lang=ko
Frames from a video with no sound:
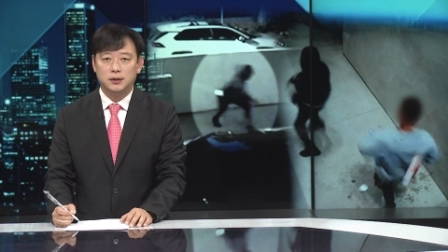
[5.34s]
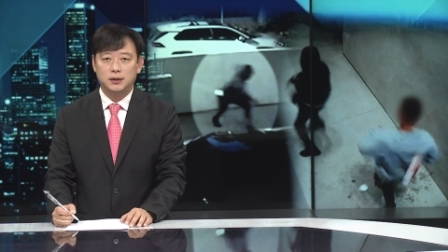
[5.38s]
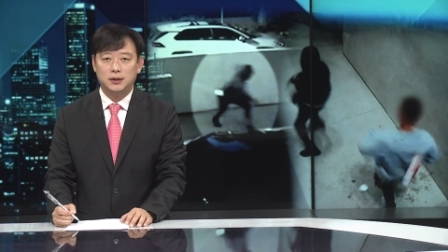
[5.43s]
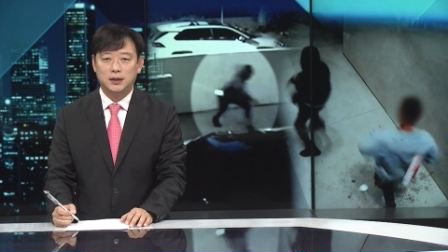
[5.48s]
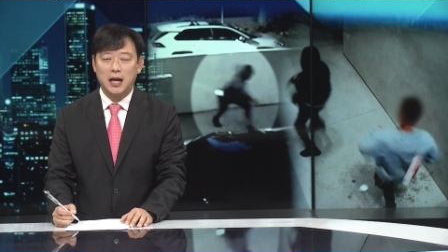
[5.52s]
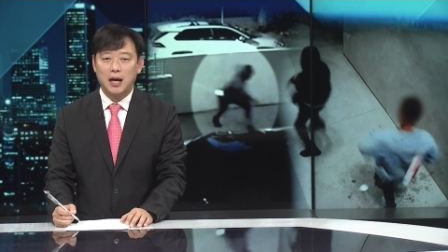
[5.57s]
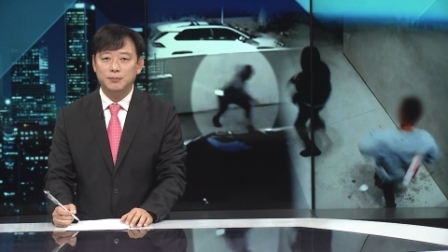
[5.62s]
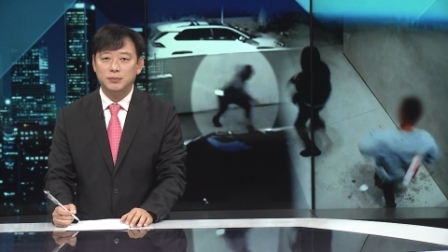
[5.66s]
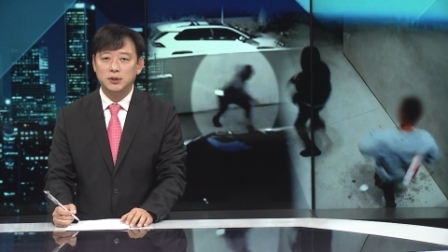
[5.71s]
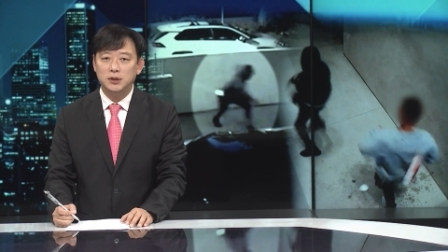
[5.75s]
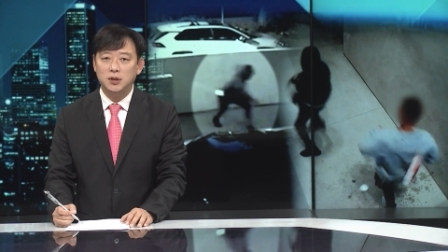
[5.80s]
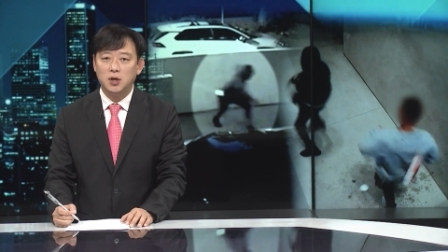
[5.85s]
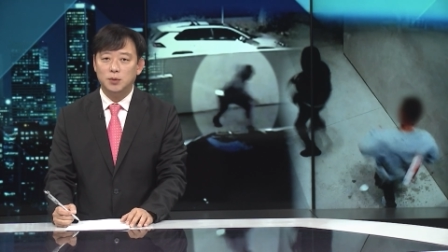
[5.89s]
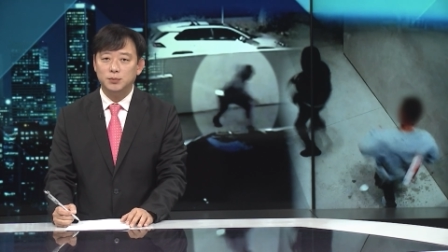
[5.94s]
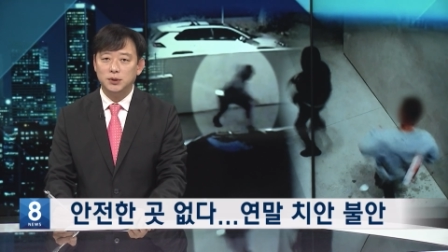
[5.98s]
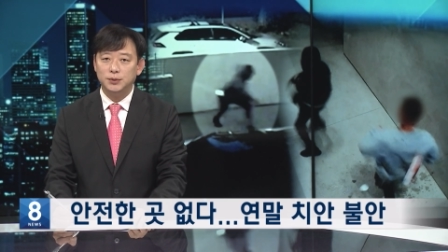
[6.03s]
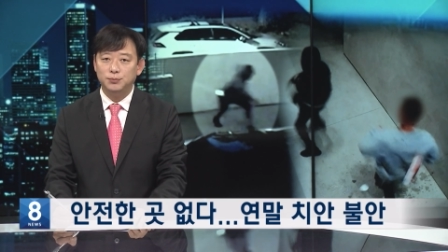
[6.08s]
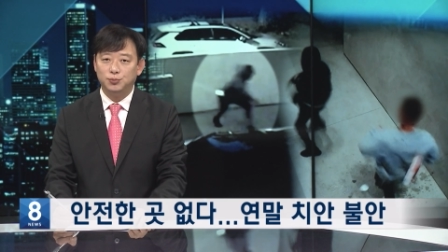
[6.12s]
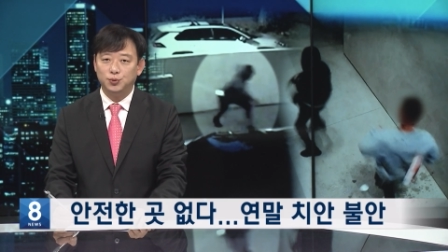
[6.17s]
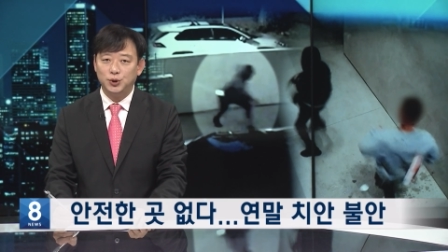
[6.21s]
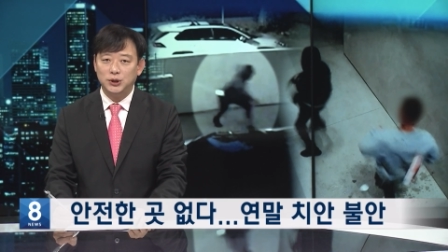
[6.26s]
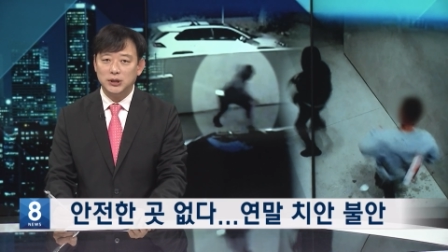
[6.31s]
담을
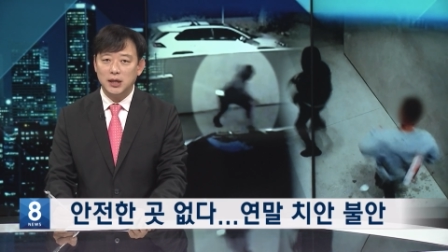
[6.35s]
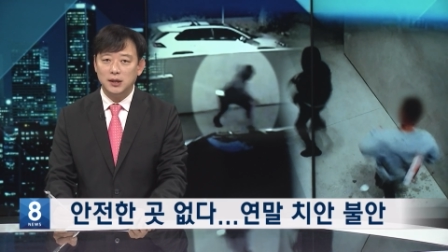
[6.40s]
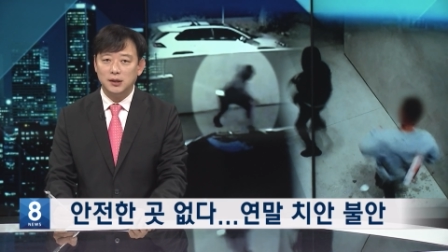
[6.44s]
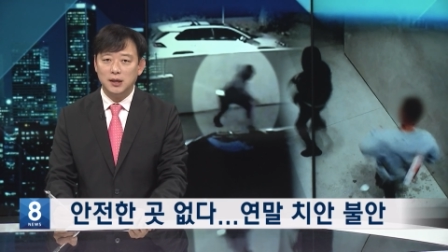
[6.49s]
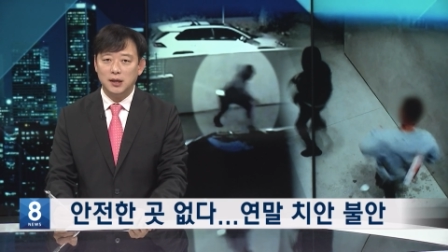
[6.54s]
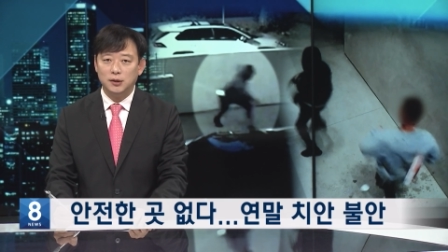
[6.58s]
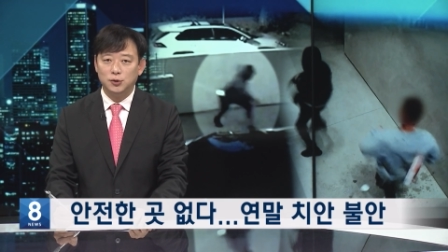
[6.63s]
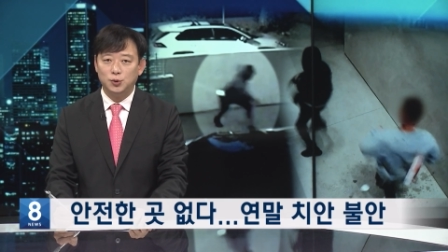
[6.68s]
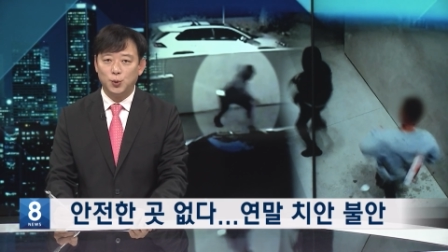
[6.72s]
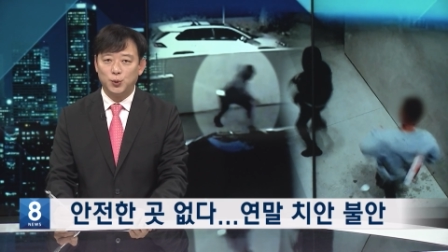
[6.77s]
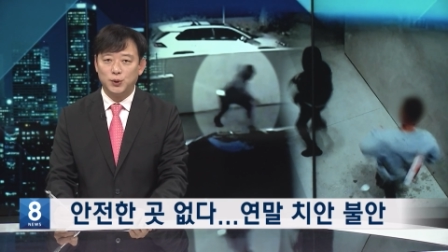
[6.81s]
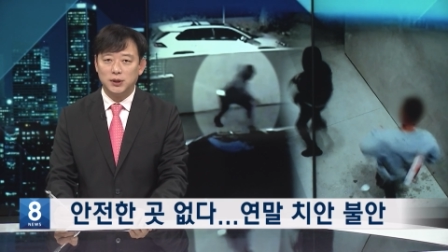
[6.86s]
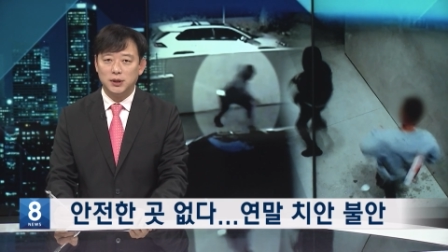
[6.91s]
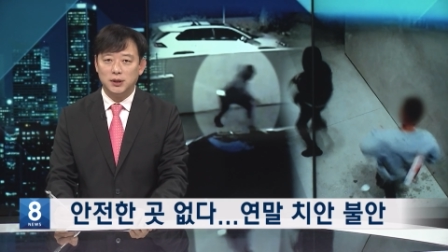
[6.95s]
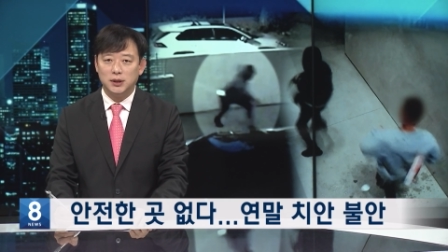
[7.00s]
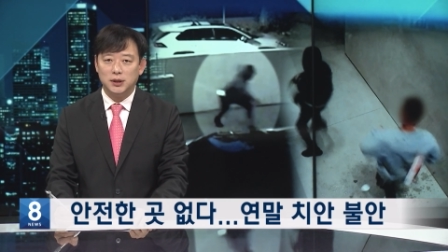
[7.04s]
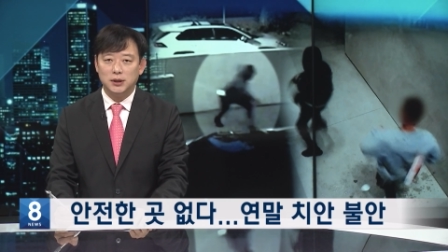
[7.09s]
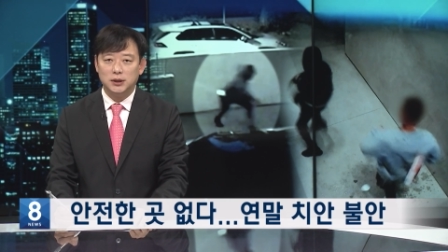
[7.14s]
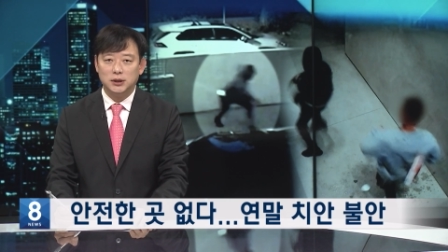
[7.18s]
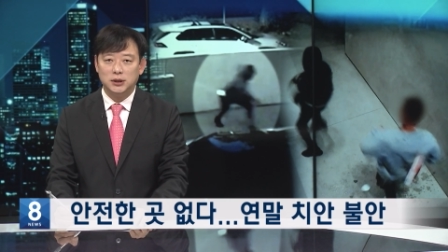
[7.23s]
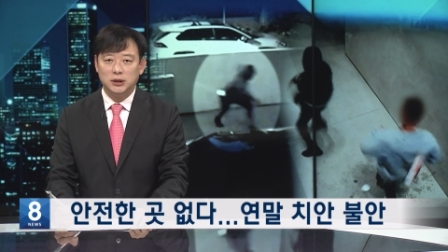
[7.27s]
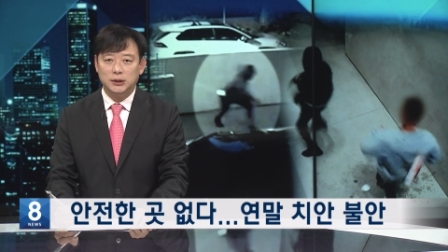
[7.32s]
넘은 무장강도를